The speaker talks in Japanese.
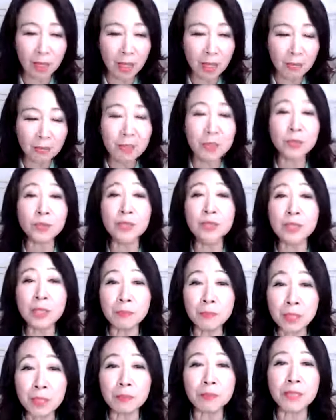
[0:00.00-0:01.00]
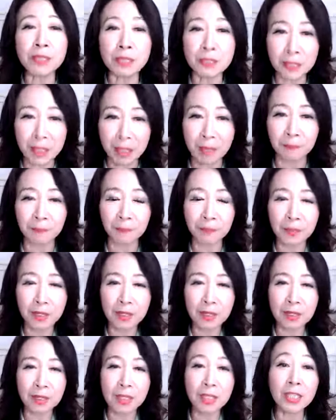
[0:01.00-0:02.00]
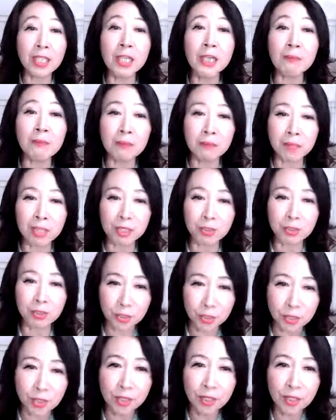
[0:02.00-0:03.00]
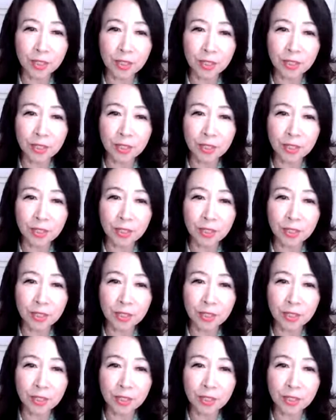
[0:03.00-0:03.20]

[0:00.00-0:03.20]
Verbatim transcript: まあ、そういった意味で皆さん、できればみっつ、